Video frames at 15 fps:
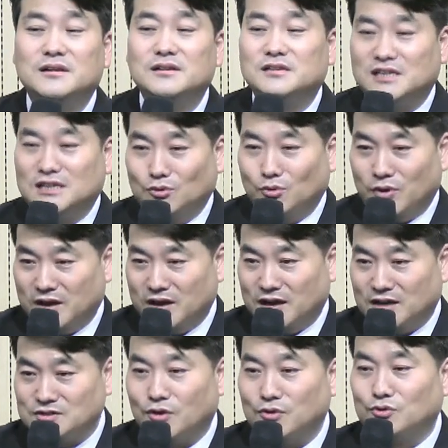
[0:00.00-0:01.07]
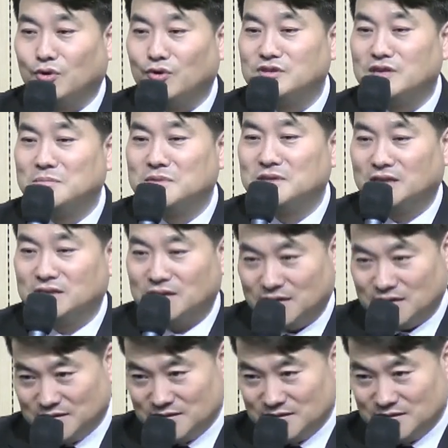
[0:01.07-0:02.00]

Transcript: 기도해야 성도는 예민하다.